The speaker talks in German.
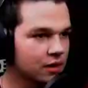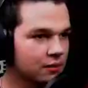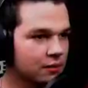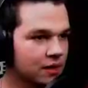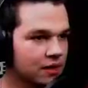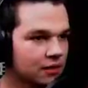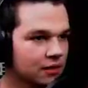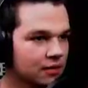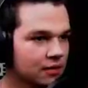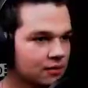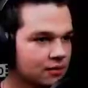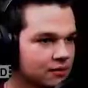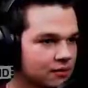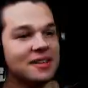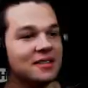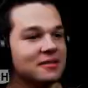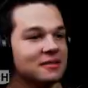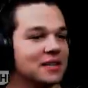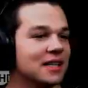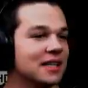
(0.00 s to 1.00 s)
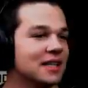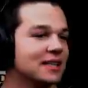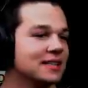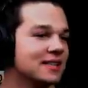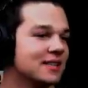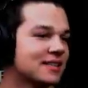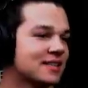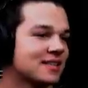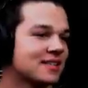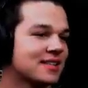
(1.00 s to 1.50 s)
wir denn mit der? Oh
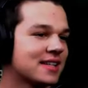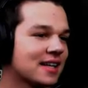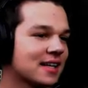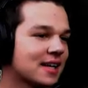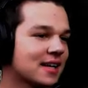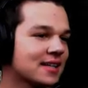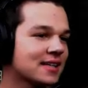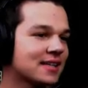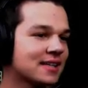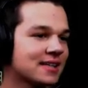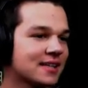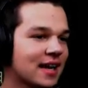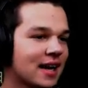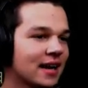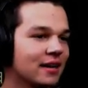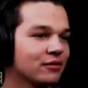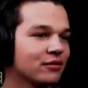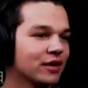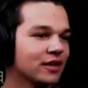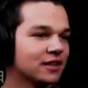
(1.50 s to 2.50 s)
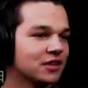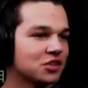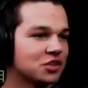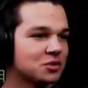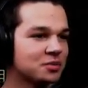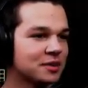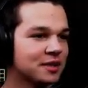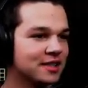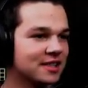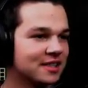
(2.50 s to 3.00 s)
man, das ist der, das ist der Anfang des
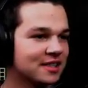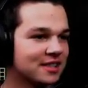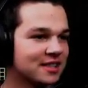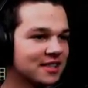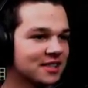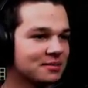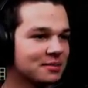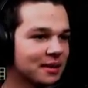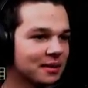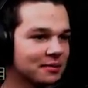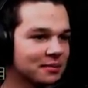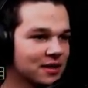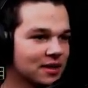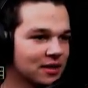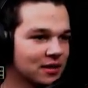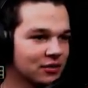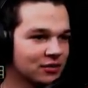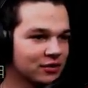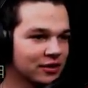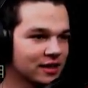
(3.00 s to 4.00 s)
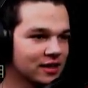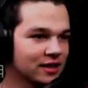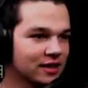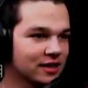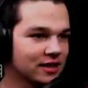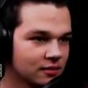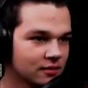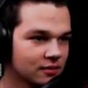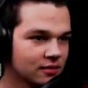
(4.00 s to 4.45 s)
Spiels. Das macht mich auch fertig.